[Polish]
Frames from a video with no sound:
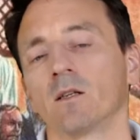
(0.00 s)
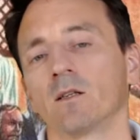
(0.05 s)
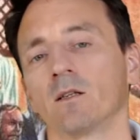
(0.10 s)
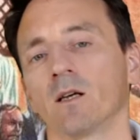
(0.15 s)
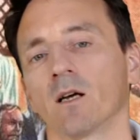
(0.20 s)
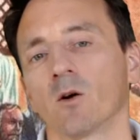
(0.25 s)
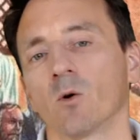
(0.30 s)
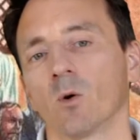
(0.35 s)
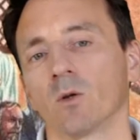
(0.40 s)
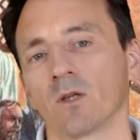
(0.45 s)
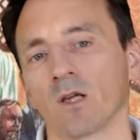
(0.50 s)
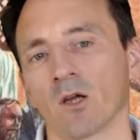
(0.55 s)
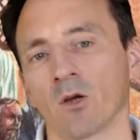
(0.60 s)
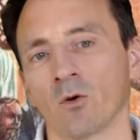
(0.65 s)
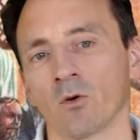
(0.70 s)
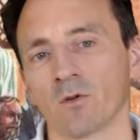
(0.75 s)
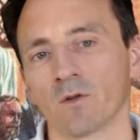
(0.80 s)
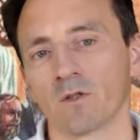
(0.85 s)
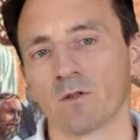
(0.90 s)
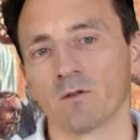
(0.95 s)

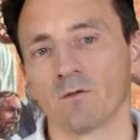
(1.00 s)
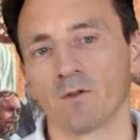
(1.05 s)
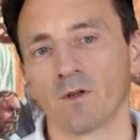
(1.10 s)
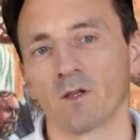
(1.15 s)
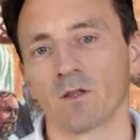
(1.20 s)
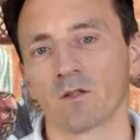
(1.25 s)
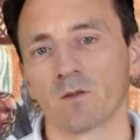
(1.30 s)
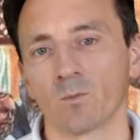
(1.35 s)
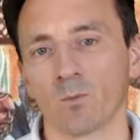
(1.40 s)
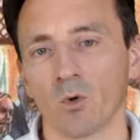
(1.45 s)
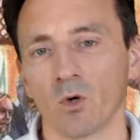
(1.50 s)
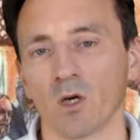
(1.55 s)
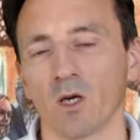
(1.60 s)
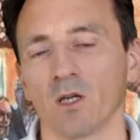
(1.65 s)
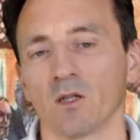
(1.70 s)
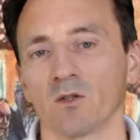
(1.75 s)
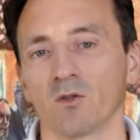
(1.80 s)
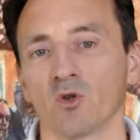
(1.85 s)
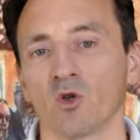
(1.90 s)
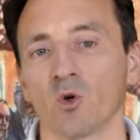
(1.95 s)
Nakłaniając więc
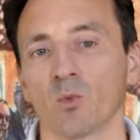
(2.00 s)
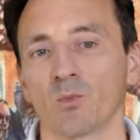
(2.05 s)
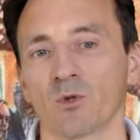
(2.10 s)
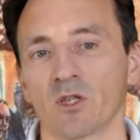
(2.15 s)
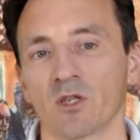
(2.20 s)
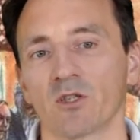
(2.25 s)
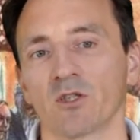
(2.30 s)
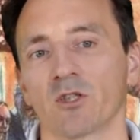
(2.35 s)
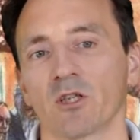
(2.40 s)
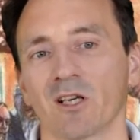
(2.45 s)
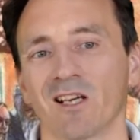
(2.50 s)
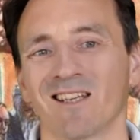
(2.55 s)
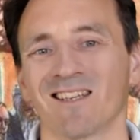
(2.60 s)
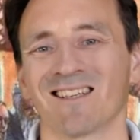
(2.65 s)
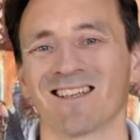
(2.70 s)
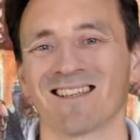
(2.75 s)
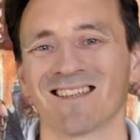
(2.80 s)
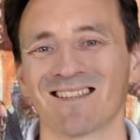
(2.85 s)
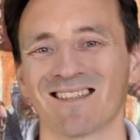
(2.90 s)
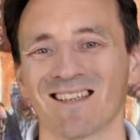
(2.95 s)
pogan do
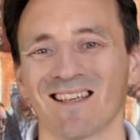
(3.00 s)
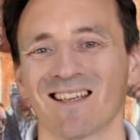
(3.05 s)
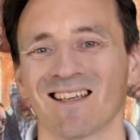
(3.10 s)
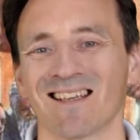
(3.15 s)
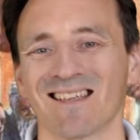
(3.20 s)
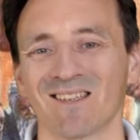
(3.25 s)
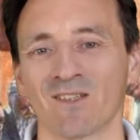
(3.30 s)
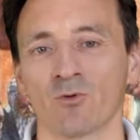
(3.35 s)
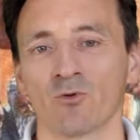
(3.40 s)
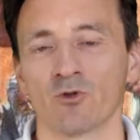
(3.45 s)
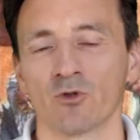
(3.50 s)
przestrzegania zakazu